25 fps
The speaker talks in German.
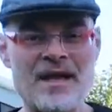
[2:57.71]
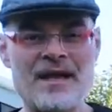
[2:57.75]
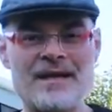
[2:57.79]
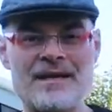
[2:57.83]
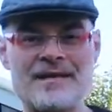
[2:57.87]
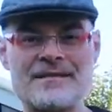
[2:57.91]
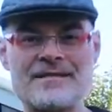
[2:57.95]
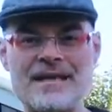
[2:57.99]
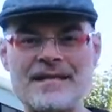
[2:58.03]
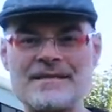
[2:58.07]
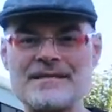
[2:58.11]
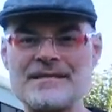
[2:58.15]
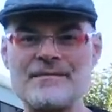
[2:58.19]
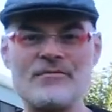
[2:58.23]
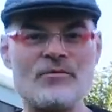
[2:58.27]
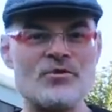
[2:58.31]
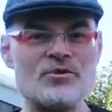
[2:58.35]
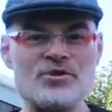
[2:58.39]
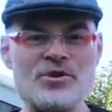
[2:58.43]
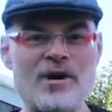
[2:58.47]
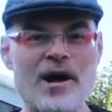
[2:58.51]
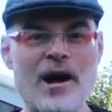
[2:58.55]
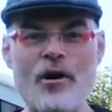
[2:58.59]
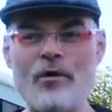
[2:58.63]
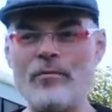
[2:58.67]
Das heißt, die
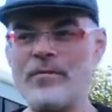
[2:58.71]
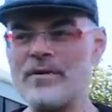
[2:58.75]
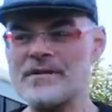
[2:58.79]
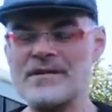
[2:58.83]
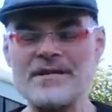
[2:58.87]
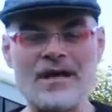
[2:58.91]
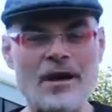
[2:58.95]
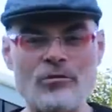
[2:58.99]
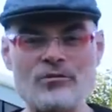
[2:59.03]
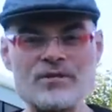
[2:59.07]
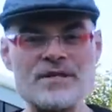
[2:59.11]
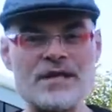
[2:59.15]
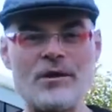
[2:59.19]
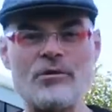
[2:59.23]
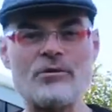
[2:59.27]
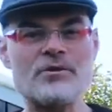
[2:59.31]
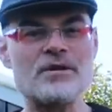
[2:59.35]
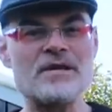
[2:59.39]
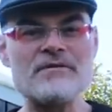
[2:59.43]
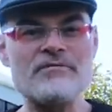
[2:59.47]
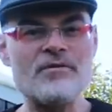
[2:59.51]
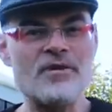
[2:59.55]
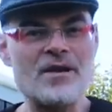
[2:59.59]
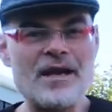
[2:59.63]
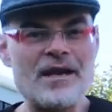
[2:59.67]
Motorhaube taut auch
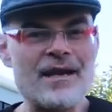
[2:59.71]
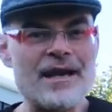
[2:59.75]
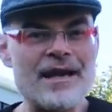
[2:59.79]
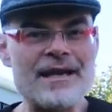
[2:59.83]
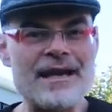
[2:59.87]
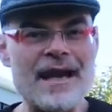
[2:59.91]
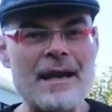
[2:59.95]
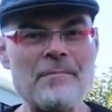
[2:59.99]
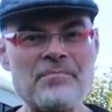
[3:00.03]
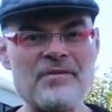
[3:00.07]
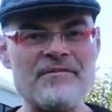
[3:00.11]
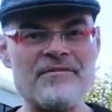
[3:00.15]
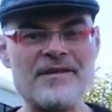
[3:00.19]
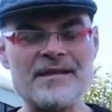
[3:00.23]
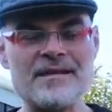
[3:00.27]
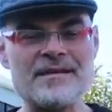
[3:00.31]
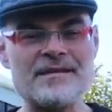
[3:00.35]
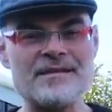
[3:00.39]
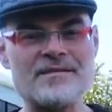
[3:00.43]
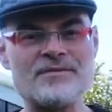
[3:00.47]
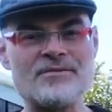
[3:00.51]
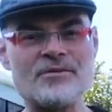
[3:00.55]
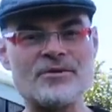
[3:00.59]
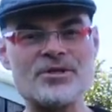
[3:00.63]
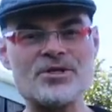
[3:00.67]
nicht von alleine ab, wenn nicht
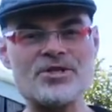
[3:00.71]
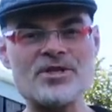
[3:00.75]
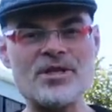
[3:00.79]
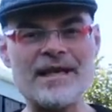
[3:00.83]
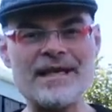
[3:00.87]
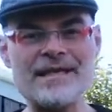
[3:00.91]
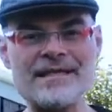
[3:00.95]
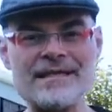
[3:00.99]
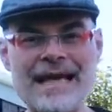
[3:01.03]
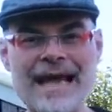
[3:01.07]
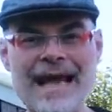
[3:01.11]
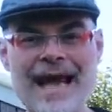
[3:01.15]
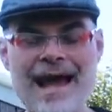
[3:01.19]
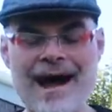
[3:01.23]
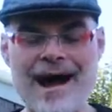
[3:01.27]
die Sonne scheint.